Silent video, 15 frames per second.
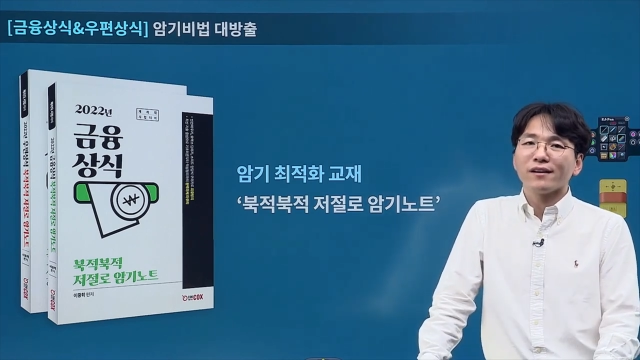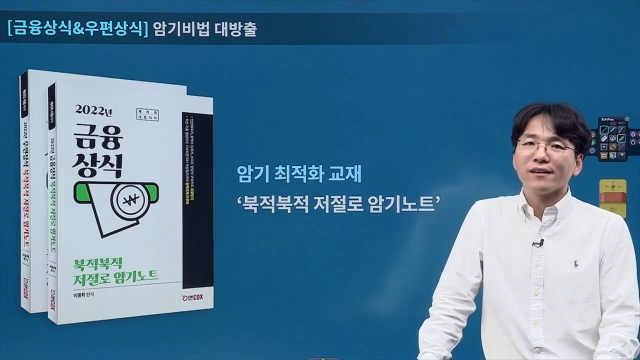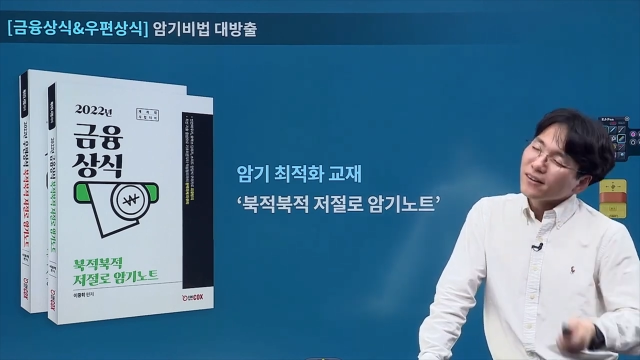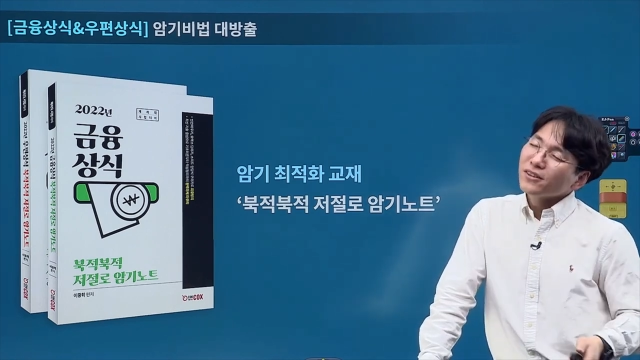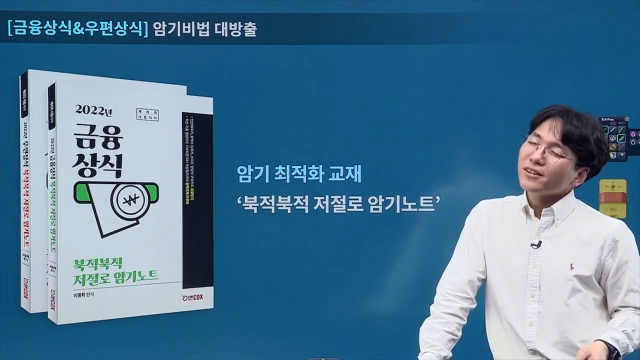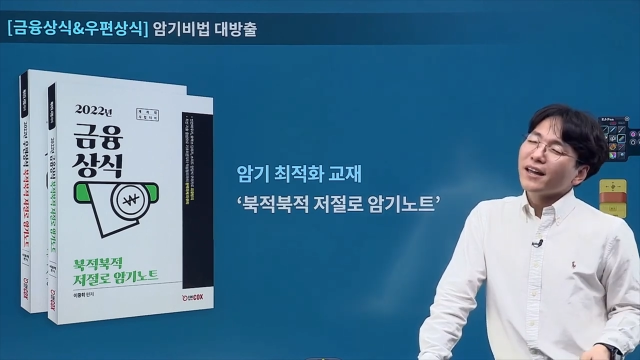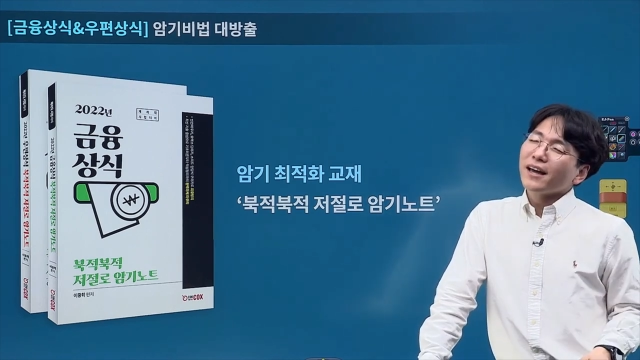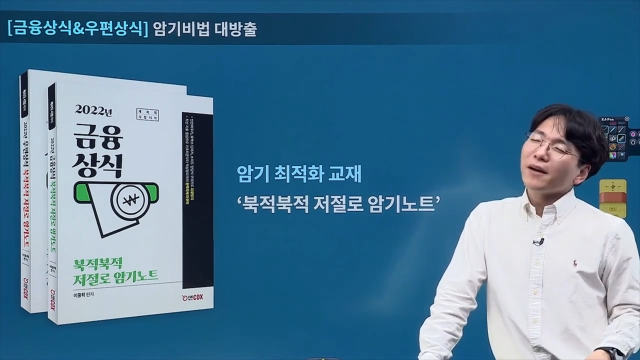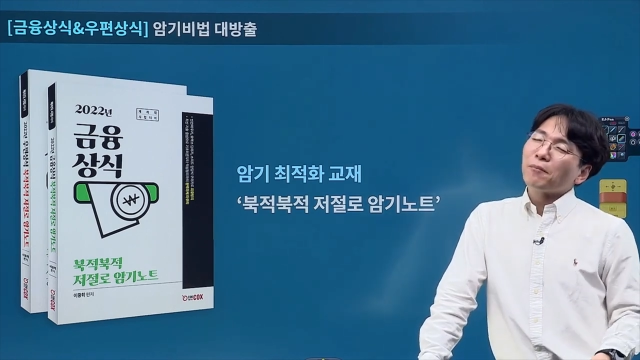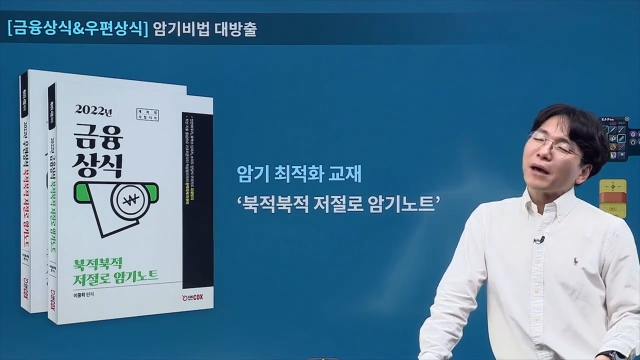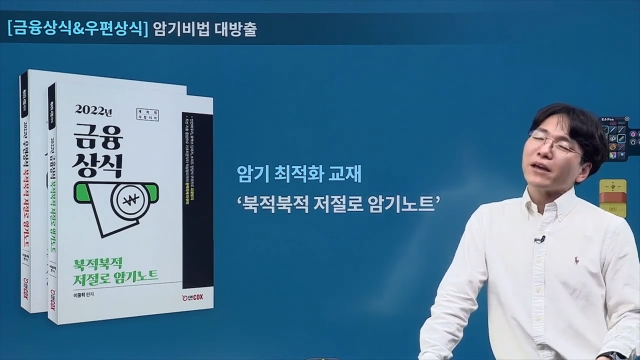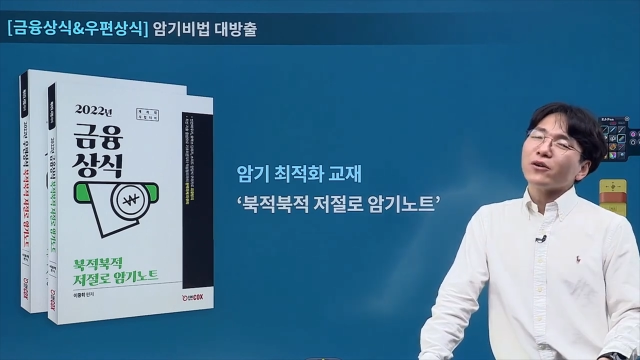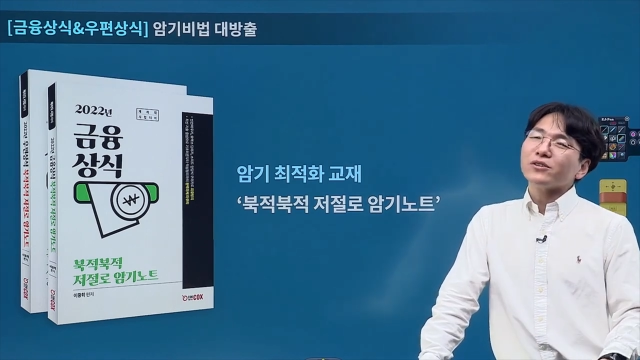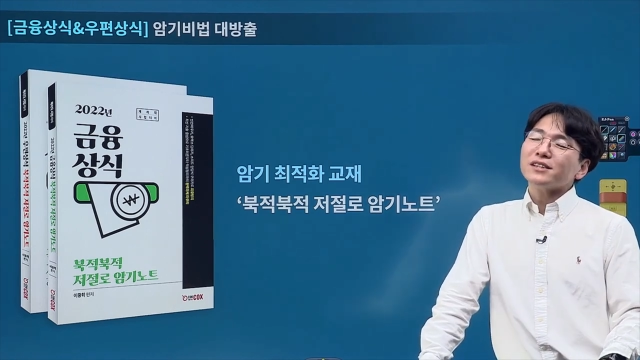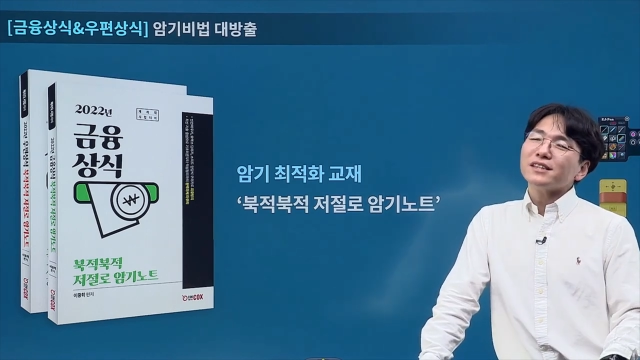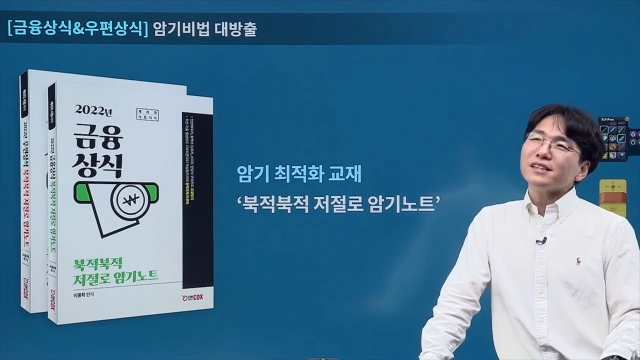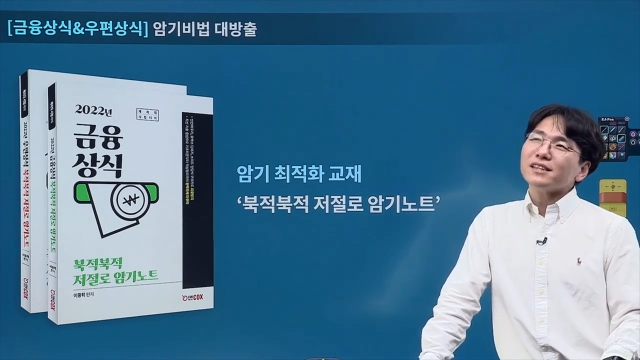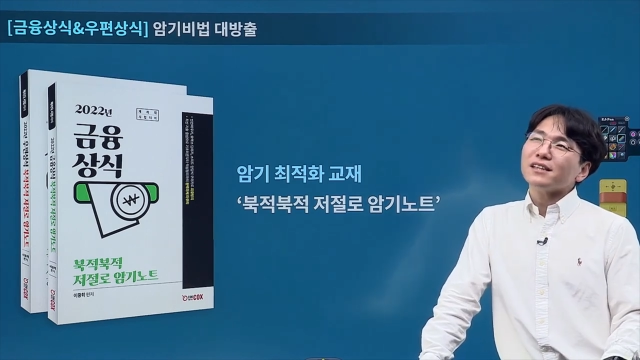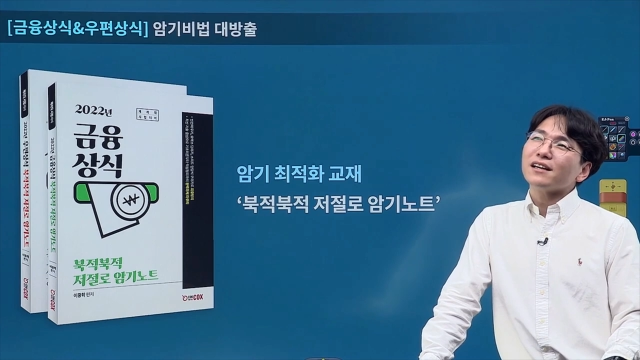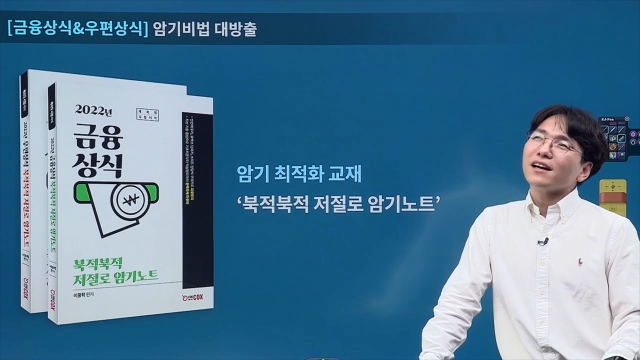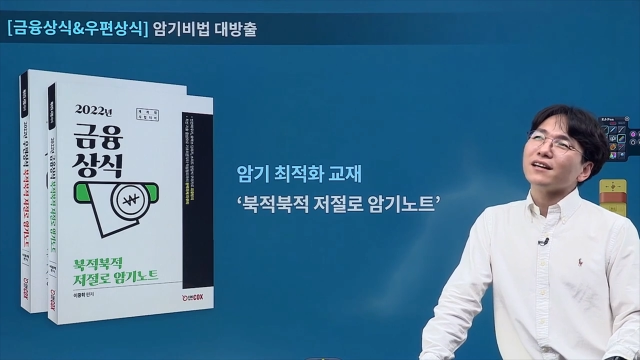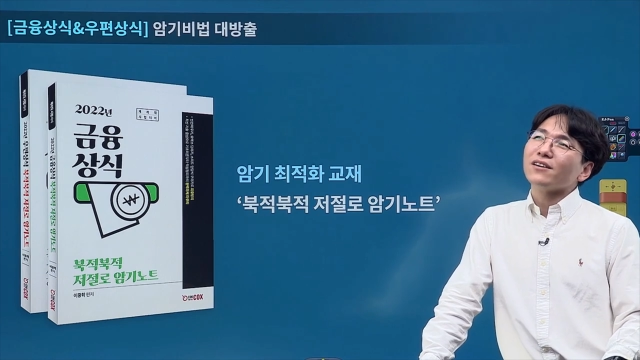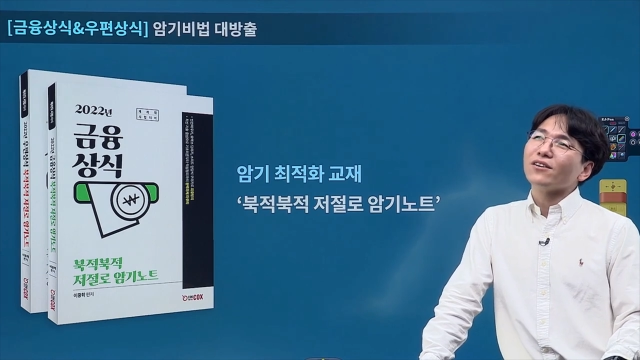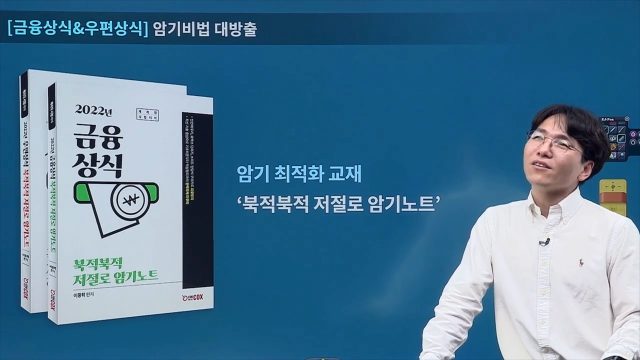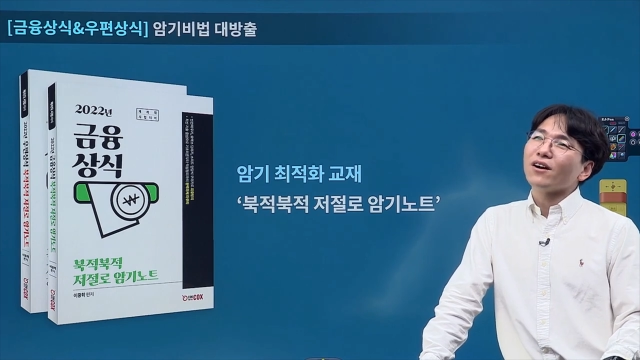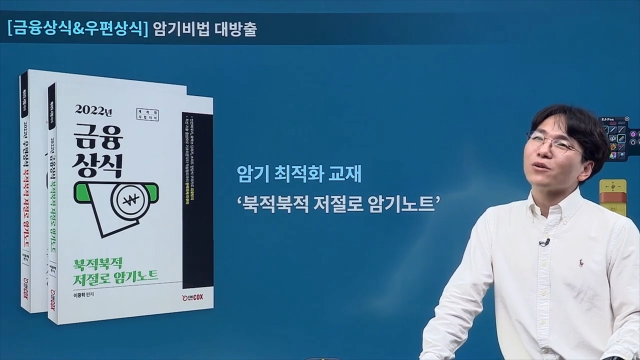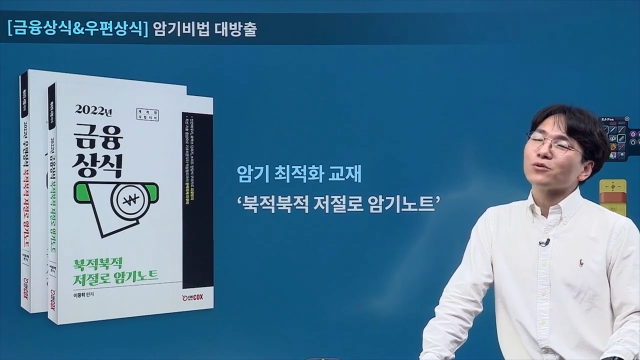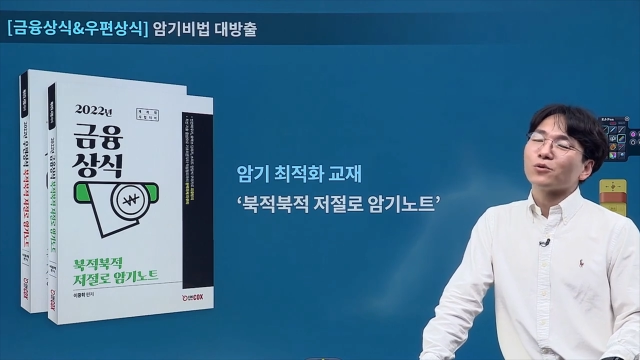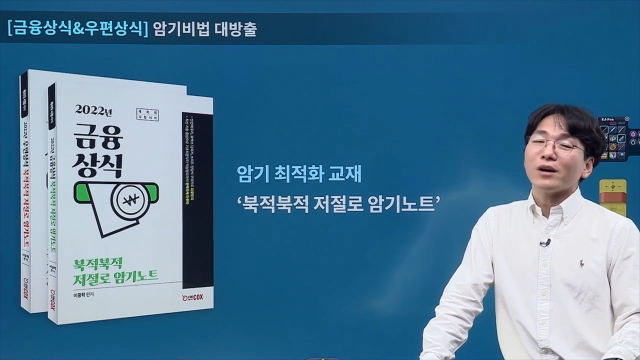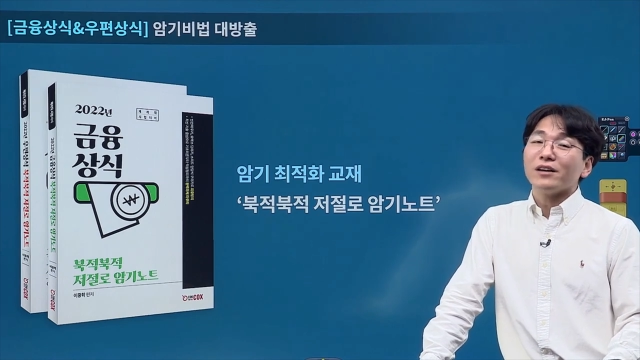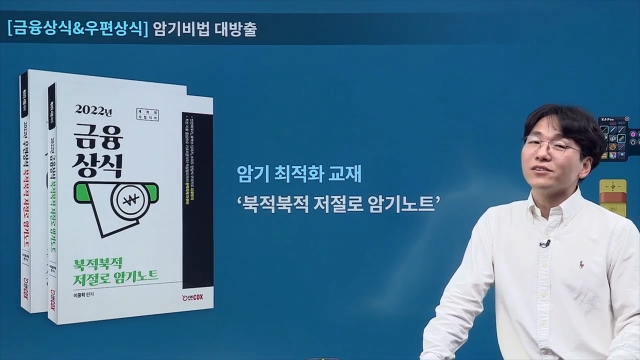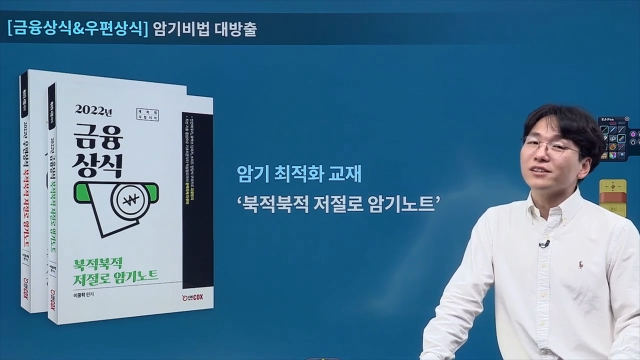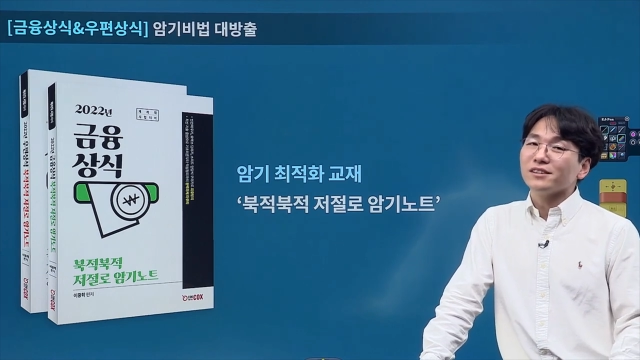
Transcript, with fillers: 그건 내 배경 지식이나 이런 거하고도 관련이